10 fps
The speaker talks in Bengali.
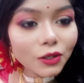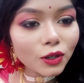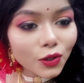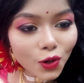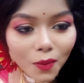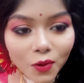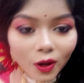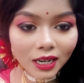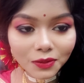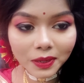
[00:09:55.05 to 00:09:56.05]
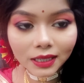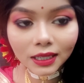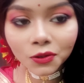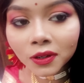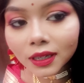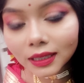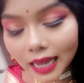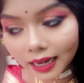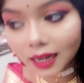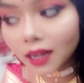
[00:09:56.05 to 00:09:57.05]
আসলে সব কলেজ ফ্রেন্ডদের সঙ্গে
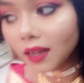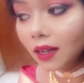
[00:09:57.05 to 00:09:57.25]
দেখা